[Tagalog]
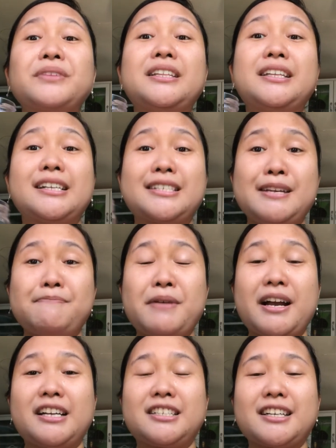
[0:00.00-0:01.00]
ng
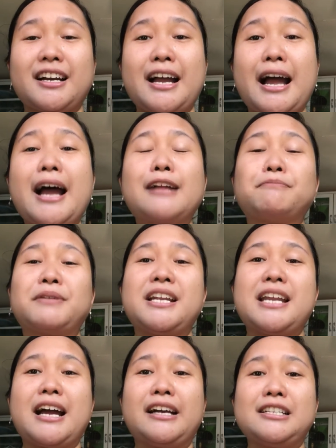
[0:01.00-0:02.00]
sipag at syaga at
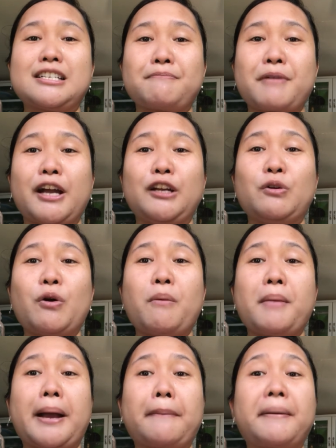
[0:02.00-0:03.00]
panalangin sa Panginoong
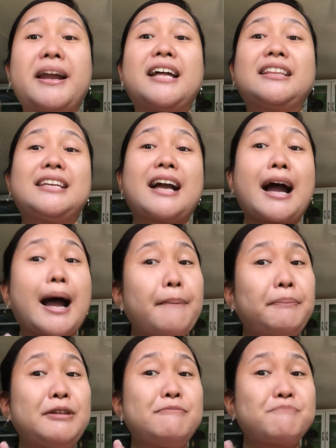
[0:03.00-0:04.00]
may kapal at
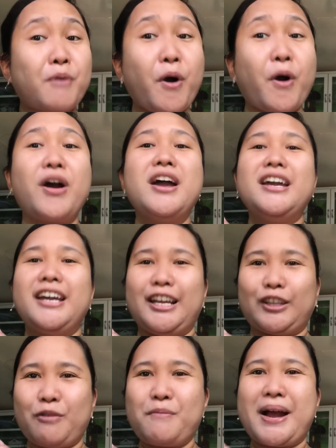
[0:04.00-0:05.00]
yakapin po
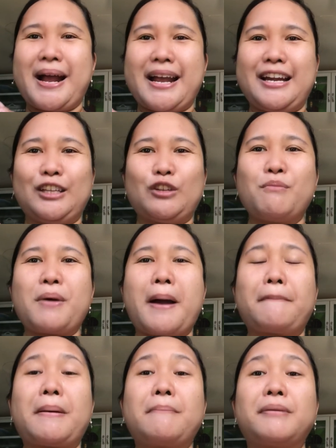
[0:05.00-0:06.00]
itong mga ganitong
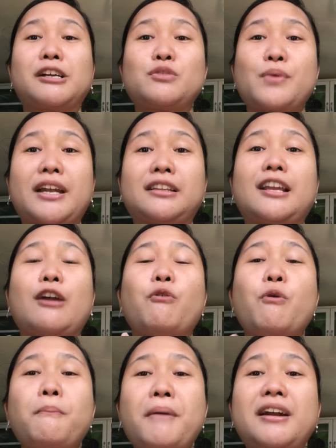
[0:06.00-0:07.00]
mga pampaswerte
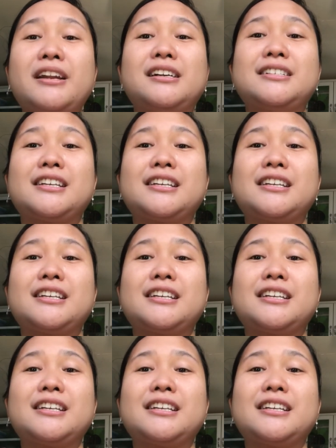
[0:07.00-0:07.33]
upang nang